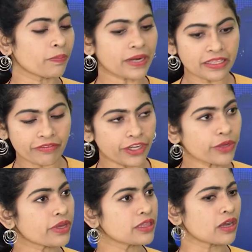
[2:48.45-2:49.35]
ప్రతి
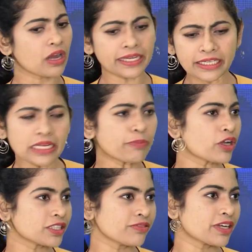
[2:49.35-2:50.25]
వీడియో కింద అన్ని
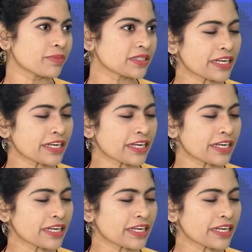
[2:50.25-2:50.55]
పాజిటివ్ కమెంట్స్